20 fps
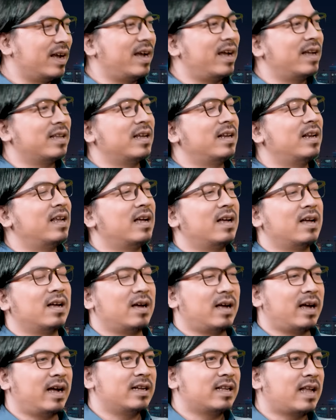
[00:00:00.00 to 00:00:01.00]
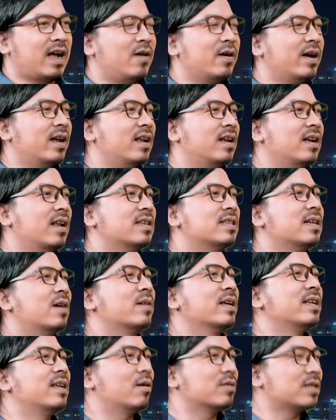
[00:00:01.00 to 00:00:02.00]
thế thế là anh tháo hẹn là lần
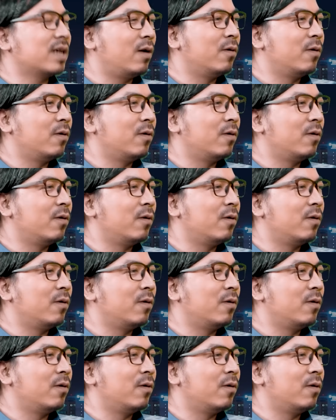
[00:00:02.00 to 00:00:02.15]
sau đánh nhau